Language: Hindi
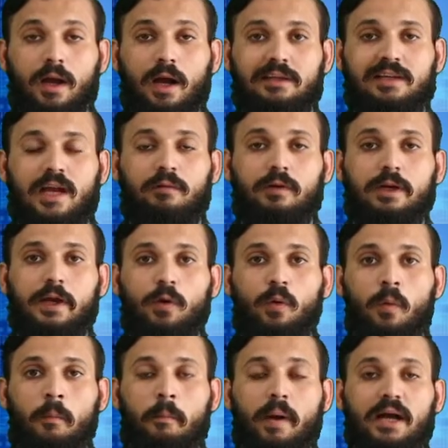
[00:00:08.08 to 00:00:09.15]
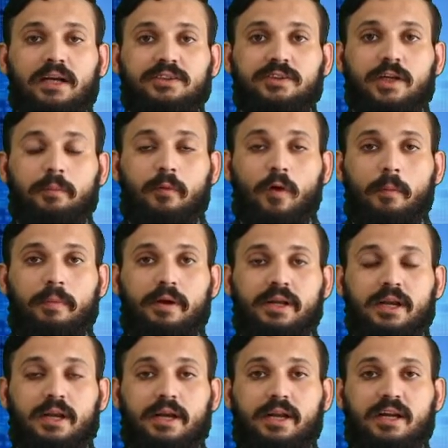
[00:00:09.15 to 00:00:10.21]
असलम पाकिस्तान
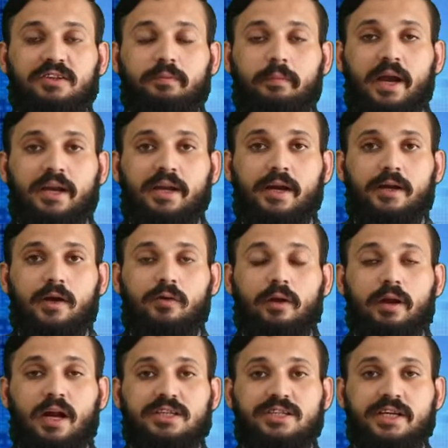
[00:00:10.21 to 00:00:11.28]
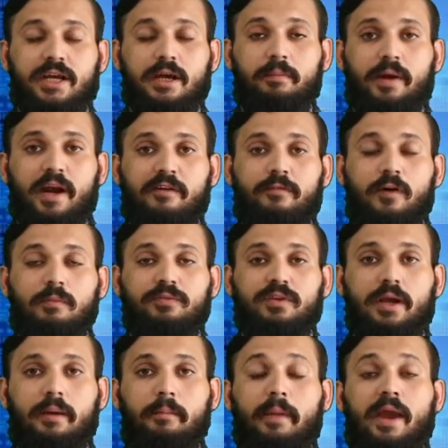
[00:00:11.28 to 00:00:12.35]
प्रॉपर्टी लीडर्स बहरिया टाउन कराची के प्लेटफॉर्म
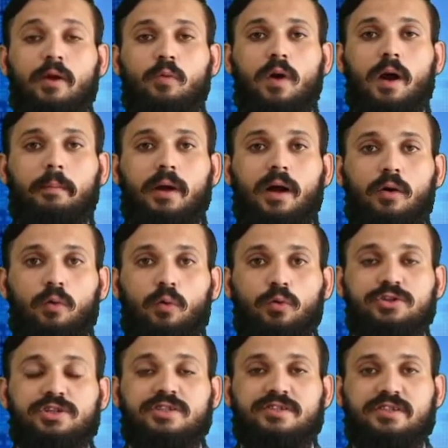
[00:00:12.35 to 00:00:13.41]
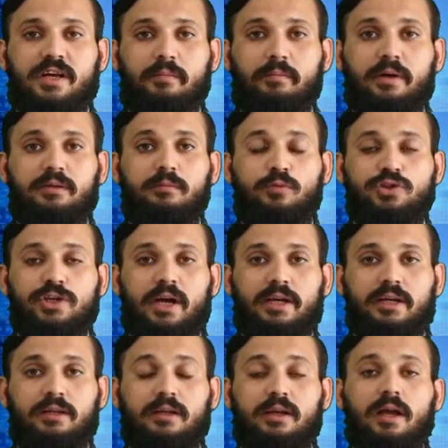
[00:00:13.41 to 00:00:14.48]
से मैं हूं आपका होस्ट सरमद
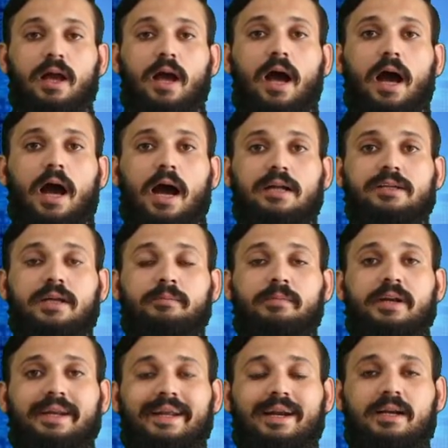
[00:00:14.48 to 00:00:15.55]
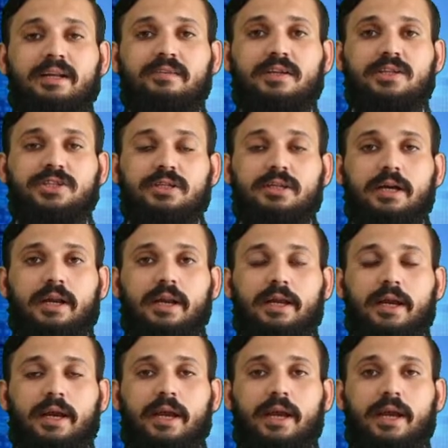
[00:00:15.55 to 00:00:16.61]
मुजाहिद आज हम डिटेल डिस्कशन
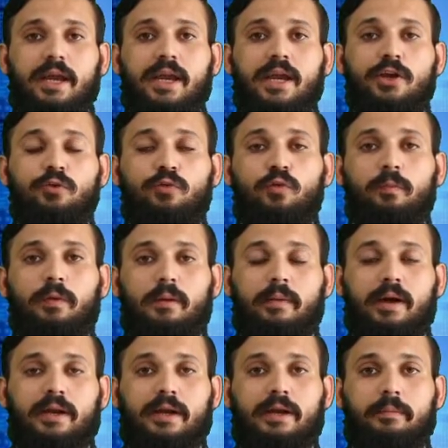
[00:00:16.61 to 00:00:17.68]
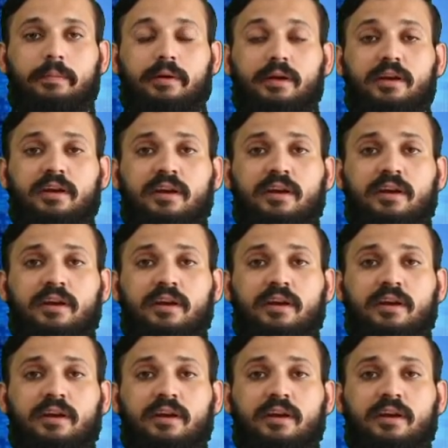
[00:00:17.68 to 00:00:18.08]
करेंगे ए क्यू सुपर मार्केट पर